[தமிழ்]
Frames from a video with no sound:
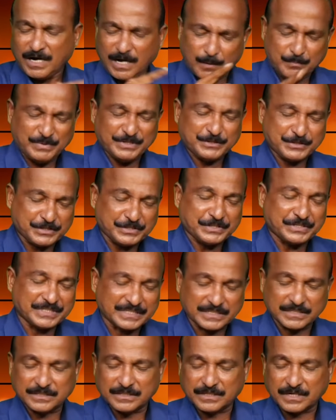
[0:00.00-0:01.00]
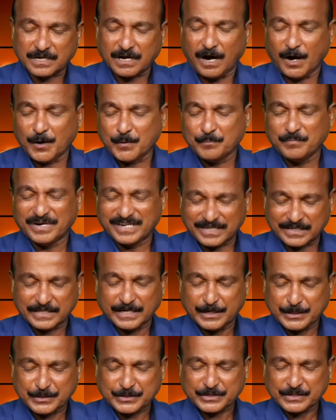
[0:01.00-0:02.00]
அப்படி செய்கிறதற்காக மக்கு
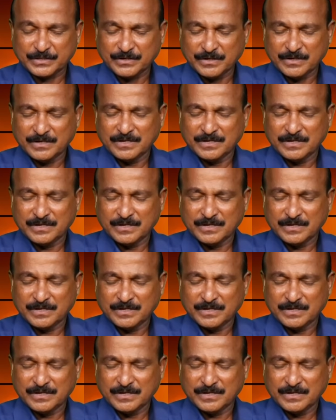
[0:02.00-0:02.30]
நன்றி